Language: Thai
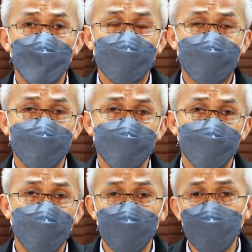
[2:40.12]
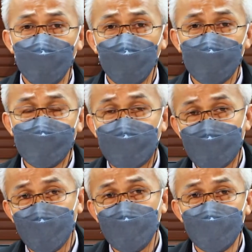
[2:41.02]
นะครับ เพราะเราหลุดรอดจาก
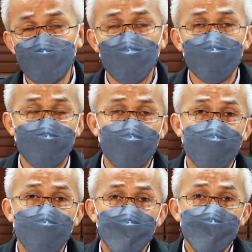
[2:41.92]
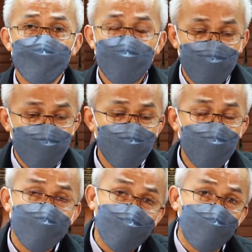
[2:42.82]
เจ้าที่สุกรไปได้ แต่อย่าลืมว่า
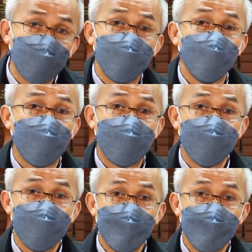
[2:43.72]
มีการโพสต์ดีย้อนหลัง